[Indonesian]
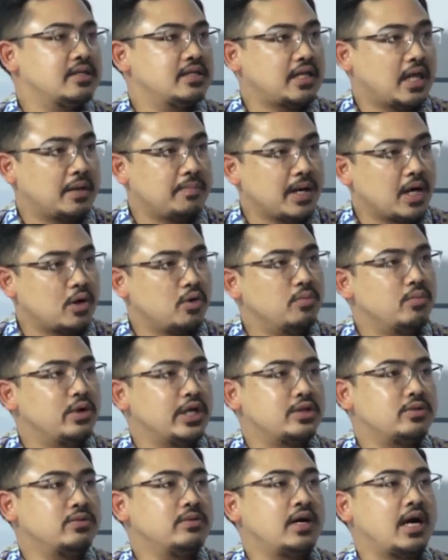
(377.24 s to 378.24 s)
tanpa kumuh
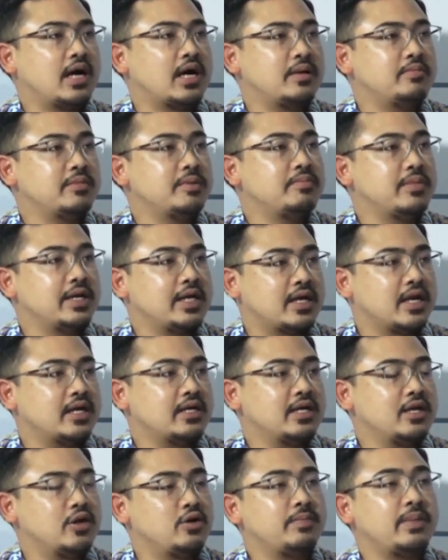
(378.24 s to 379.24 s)
itu akan memberikan
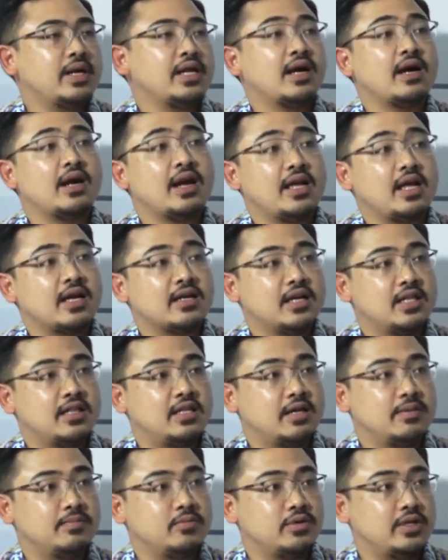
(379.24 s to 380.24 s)
kehidupan yang layak nanti
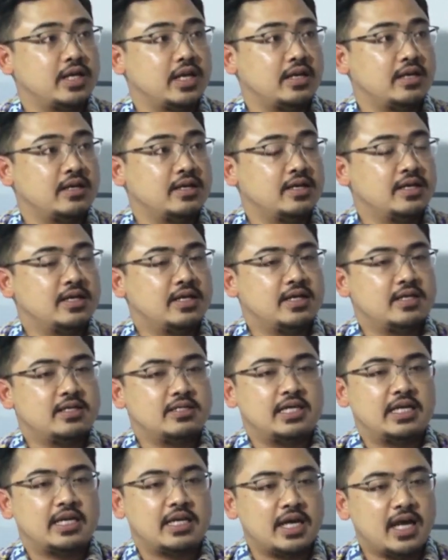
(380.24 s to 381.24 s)
kemudian
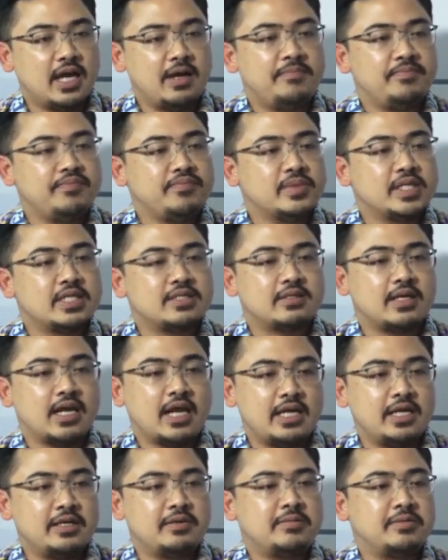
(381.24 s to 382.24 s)
sehingga
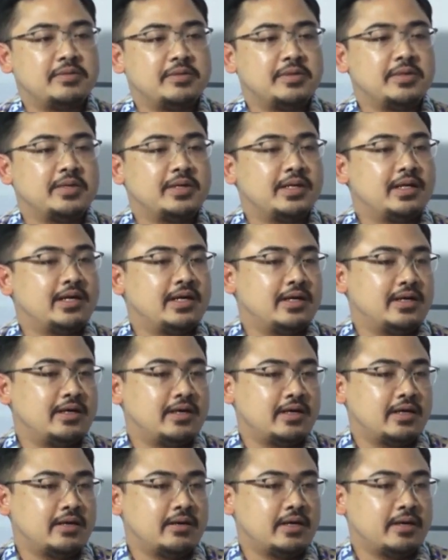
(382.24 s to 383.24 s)
selain
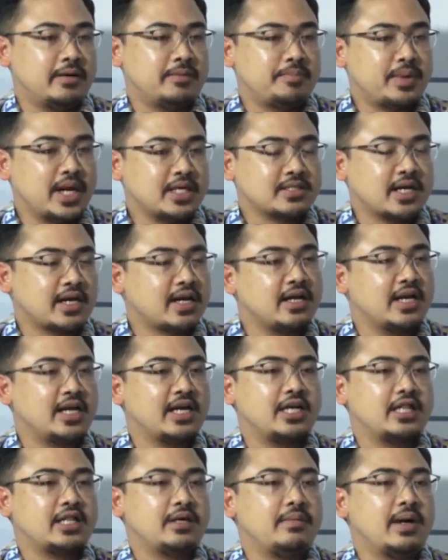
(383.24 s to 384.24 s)
uh, eh, prasarana yang
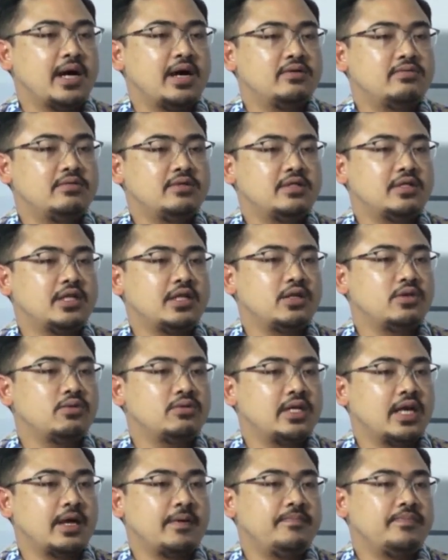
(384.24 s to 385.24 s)
kita bangun
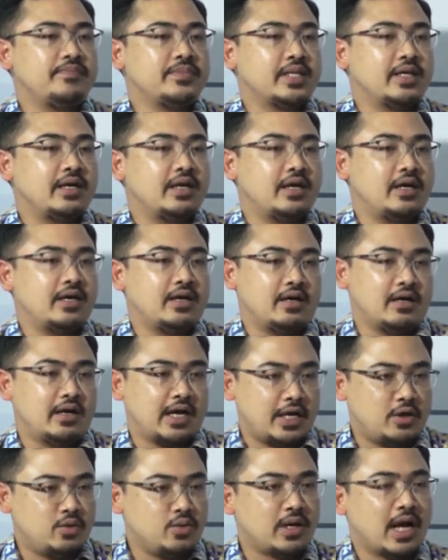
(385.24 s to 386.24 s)
tentunya uh,
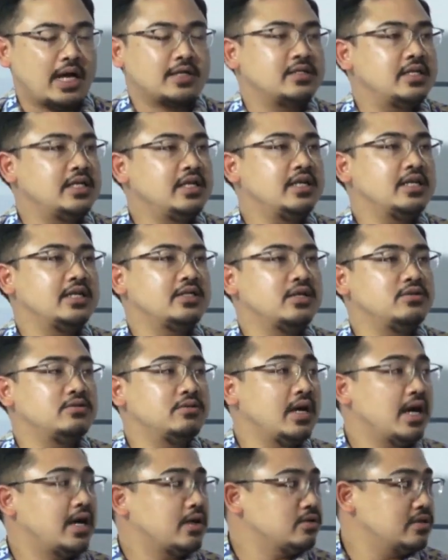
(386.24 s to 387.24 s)
edukasi kita
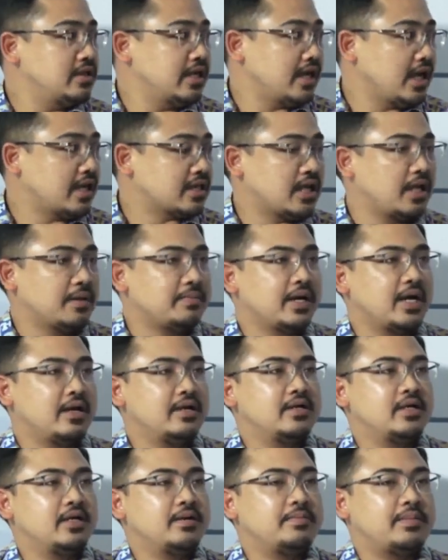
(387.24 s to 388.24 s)
juga harus tingkatkan pak
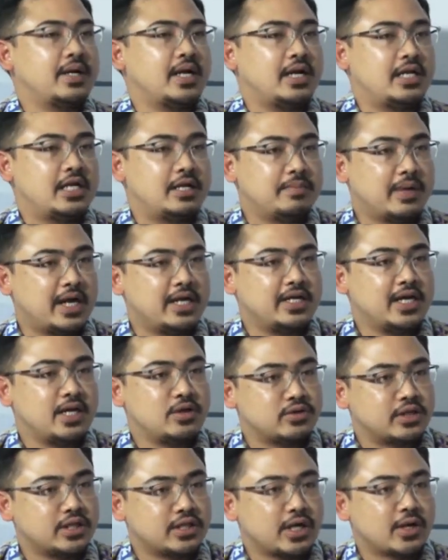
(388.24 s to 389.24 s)
paradigma ini
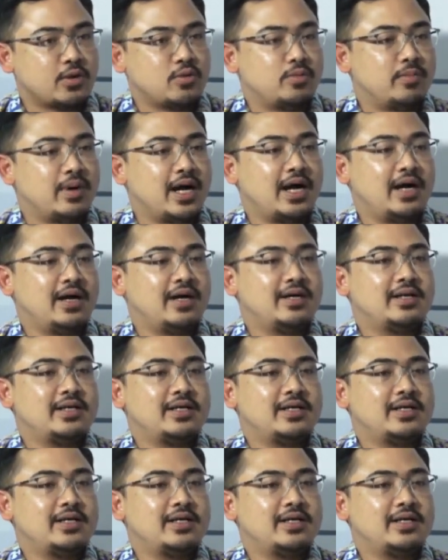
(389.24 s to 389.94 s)
harus kita rubah